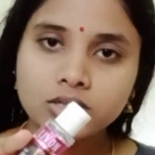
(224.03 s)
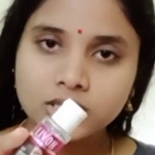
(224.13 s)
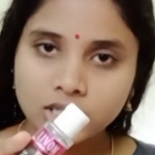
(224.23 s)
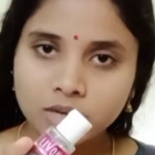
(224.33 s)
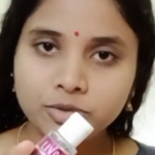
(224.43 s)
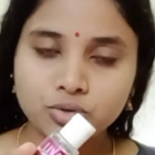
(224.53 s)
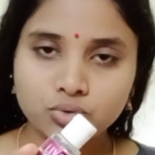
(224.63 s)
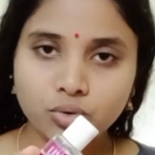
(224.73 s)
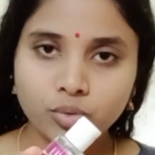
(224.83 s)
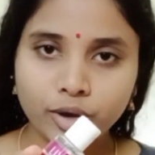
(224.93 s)
সিরাম ইউজ
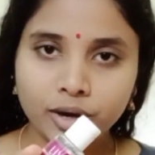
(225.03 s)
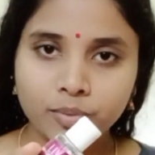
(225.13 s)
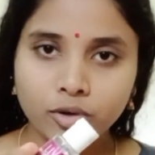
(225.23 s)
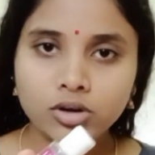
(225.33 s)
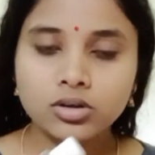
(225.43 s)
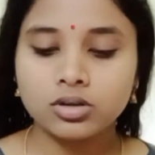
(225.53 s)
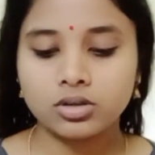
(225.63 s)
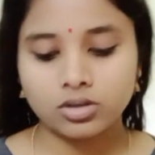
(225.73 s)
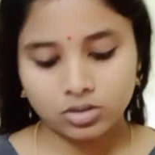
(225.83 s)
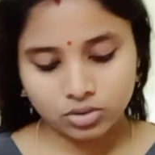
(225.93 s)
করবো এরপর
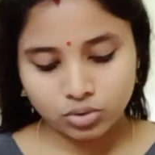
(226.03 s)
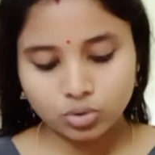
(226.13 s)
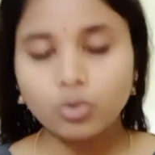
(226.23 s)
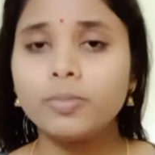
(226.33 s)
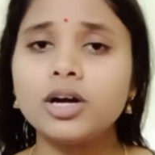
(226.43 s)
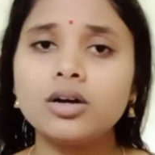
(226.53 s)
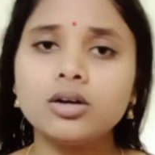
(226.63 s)
তো তোমরা